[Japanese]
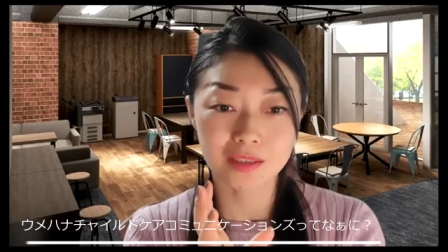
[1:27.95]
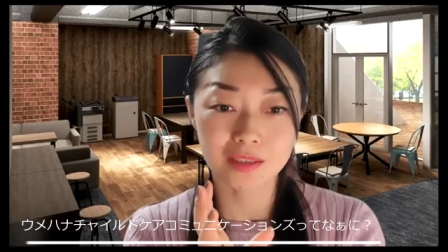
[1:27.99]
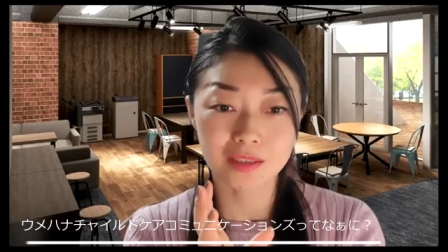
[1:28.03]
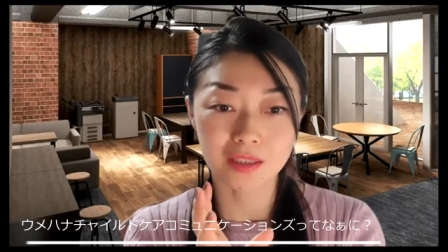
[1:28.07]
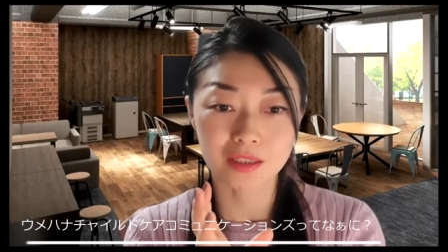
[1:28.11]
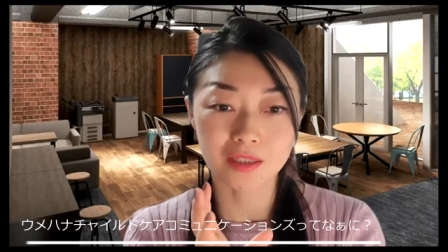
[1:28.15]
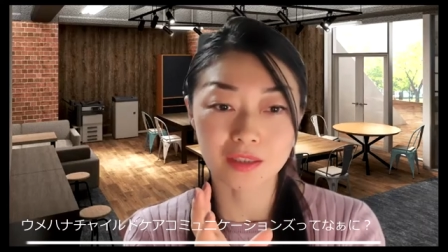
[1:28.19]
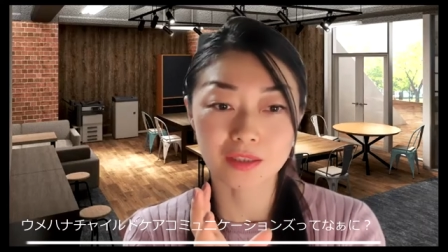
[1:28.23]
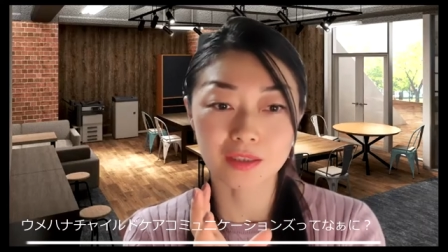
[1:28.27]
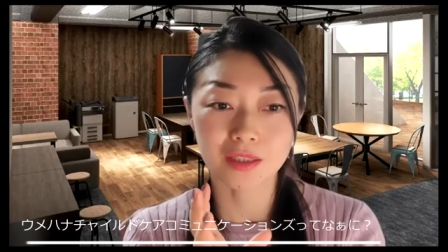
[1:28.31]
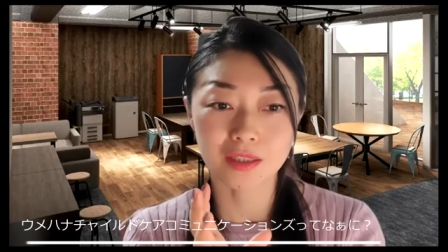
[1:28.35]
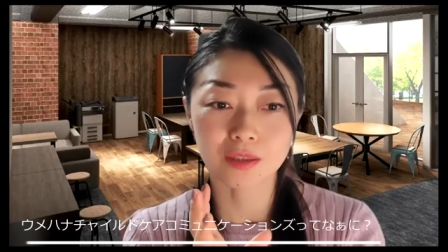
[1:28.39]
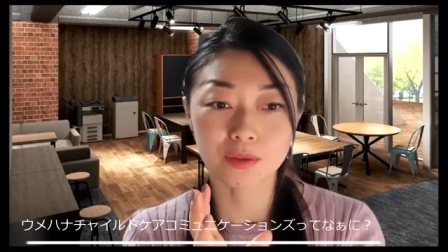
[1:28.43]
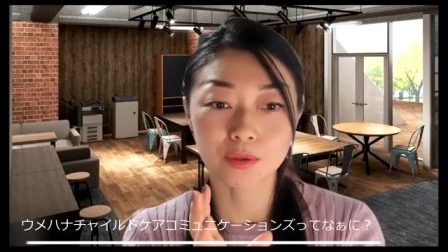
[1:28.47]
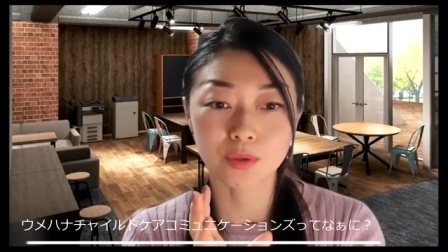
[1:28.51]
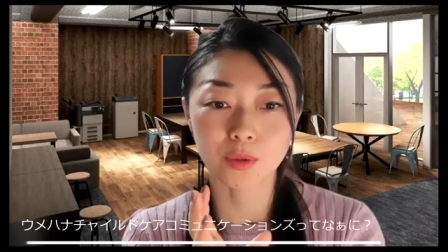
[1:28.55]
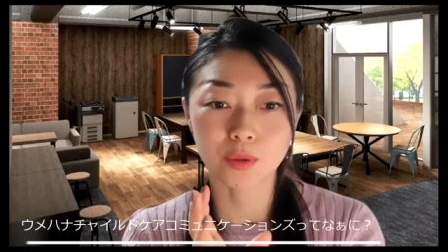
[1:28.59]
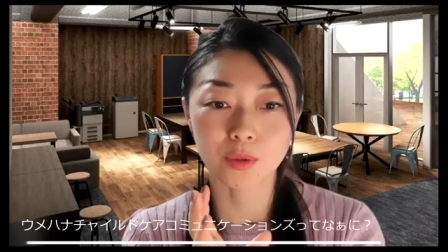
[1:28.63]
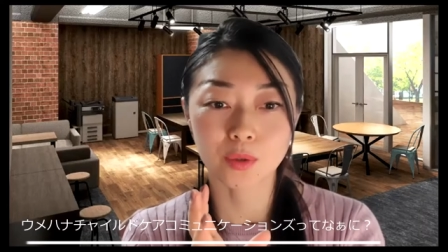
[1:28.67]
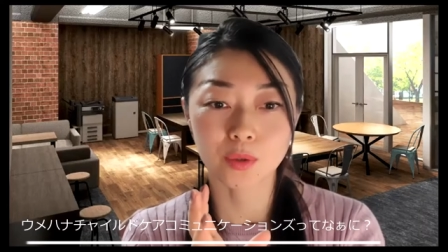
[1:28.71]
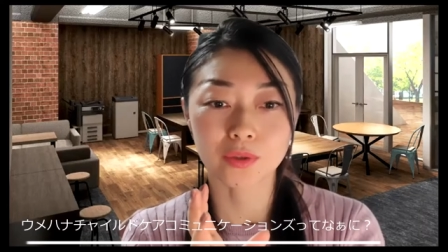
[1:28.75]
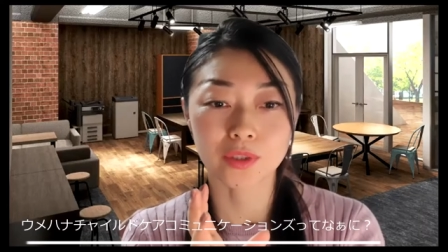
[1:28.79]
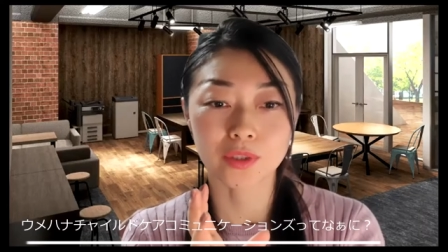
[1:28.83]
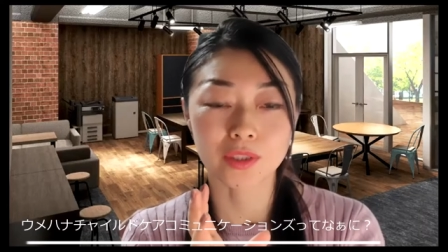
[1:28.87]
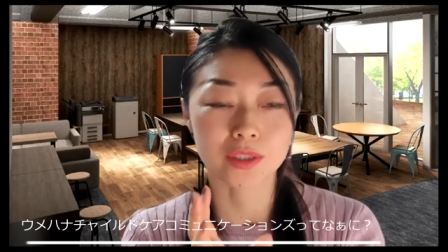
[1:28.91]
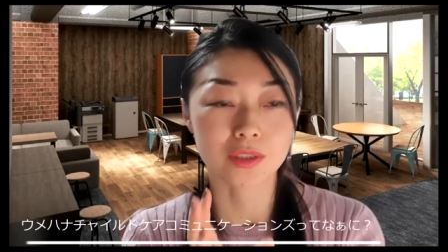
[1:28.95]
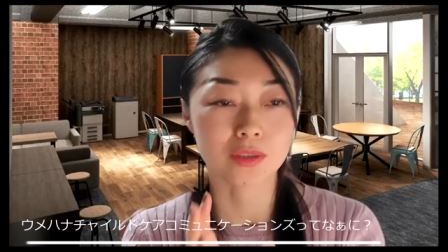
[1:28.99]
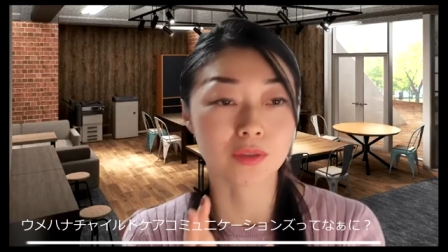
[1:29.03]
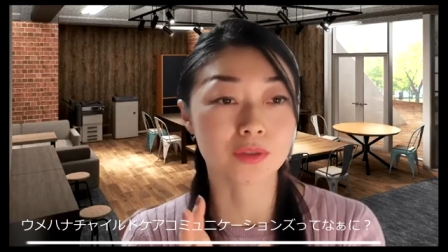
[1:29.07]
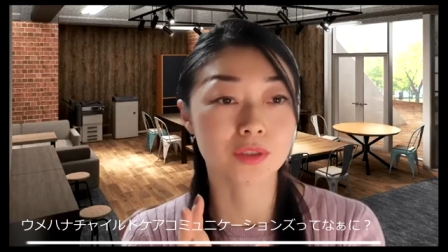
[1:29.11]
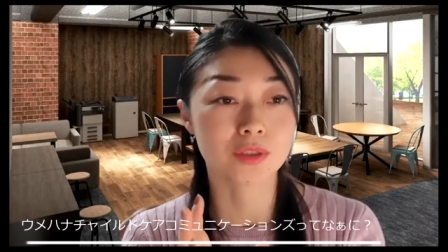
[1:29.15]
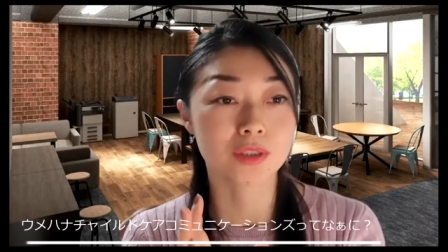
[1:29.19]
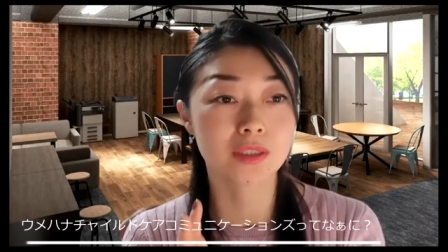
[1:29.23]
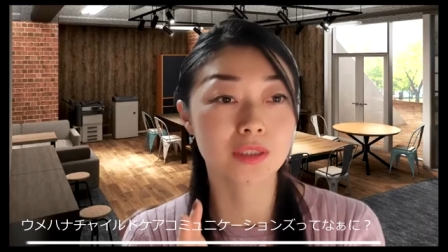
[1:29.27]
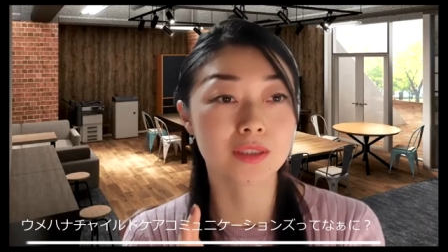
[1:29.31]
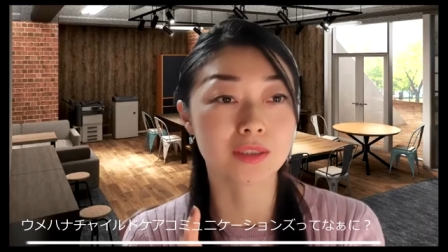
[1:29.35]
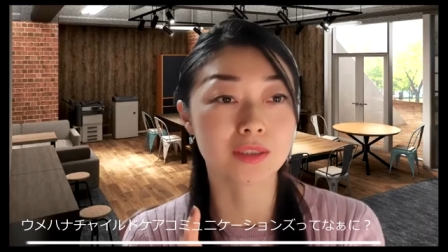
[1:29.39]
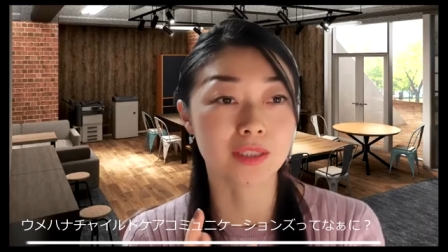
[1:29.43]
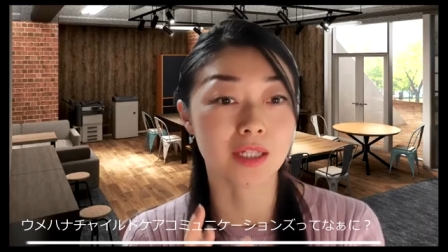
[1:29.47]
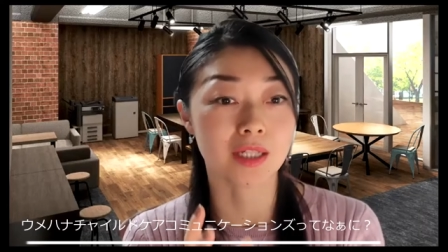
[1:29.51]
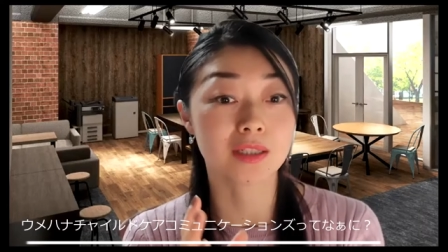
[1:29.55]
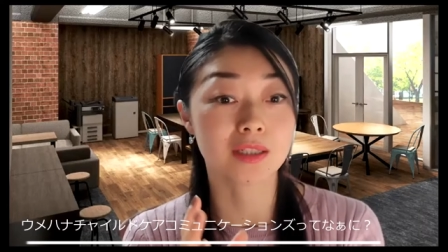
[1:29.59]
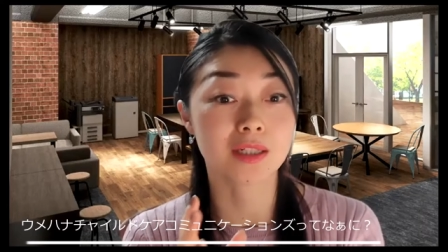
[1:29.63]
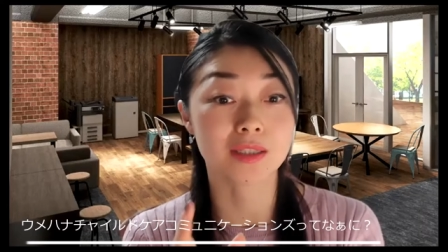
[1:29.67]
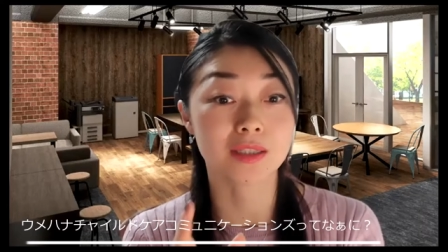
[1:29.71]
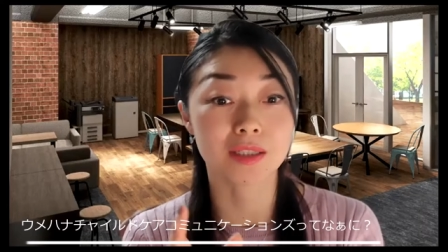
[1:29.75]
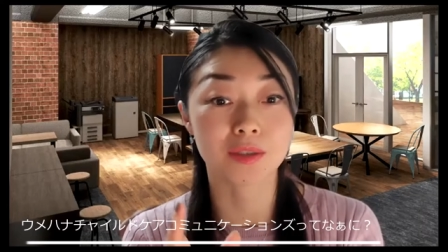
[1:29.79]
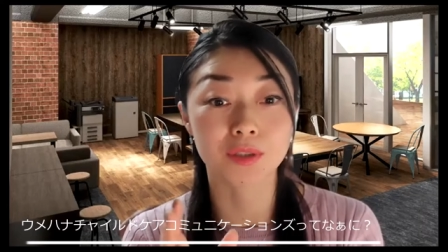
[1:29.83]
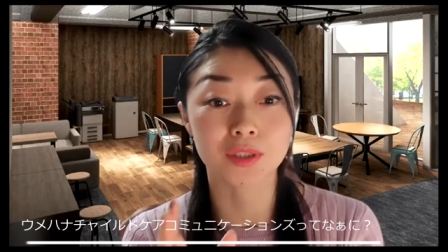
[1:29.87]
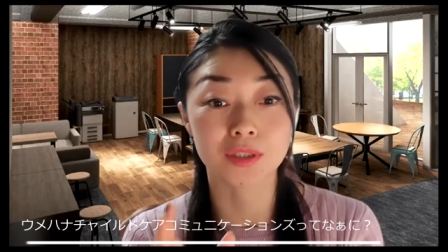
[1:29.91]
たりっていうところに少しずつやり
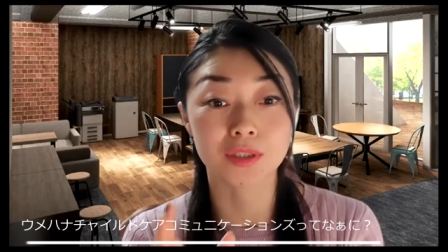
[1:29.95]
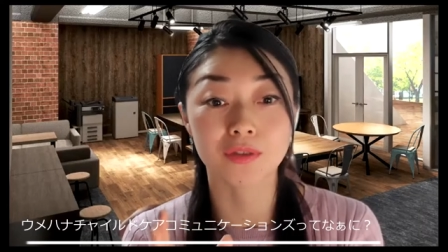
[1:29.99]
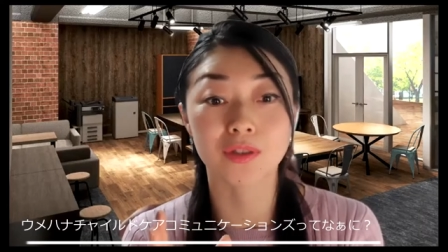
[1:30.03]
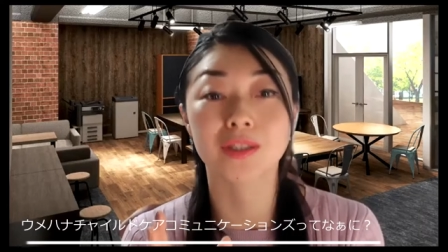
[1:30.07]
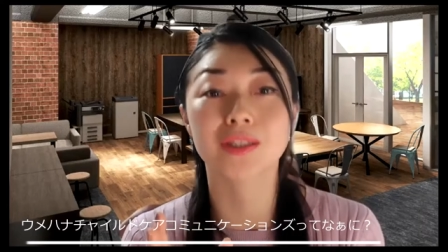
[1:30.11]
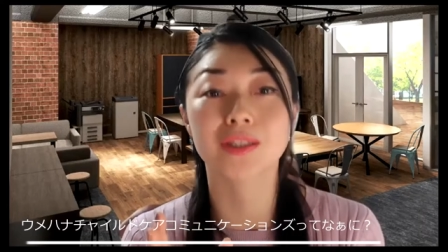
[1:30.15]
方を広